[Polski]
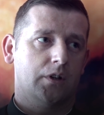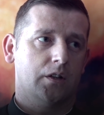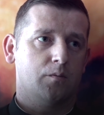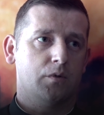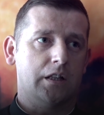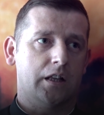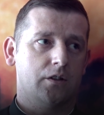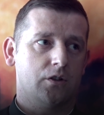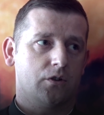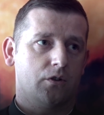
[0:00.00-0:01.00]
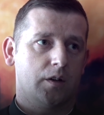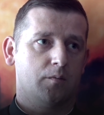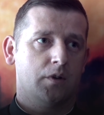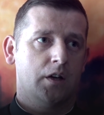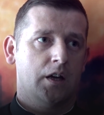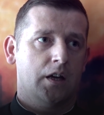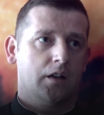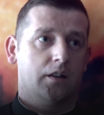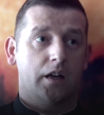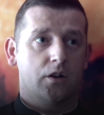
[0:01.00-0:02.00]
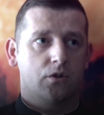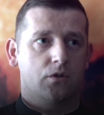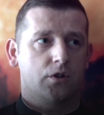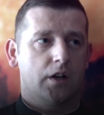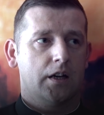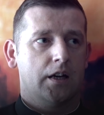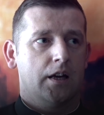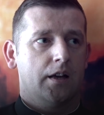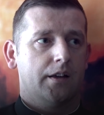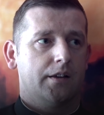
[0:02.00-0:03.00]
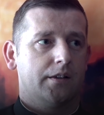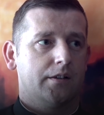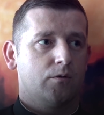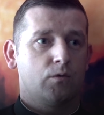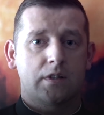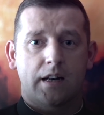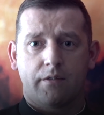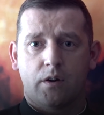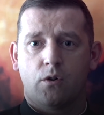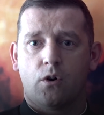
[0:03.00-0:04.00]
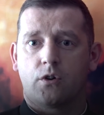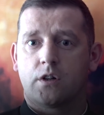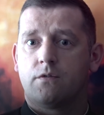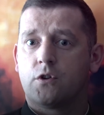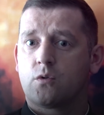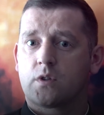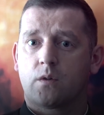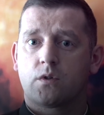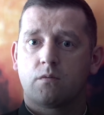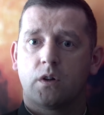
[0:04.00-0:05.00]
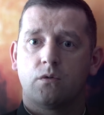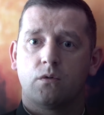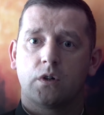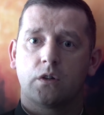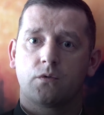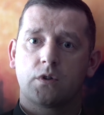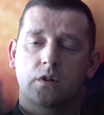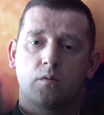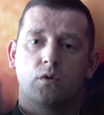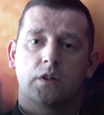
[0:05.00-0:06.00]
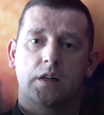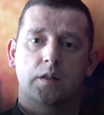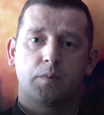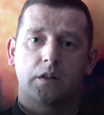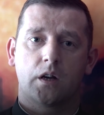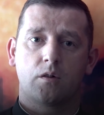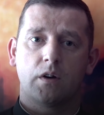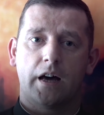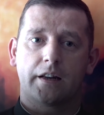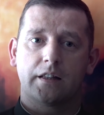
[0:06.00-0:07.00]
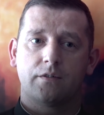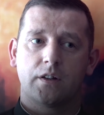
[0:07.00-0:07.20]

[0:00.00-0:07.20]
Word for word: kiedy byli nad jeziorem, na jeziorze, e, uzdrawiał chorych, wyrzucał złe duchy. To wszystko było takie spektakularne,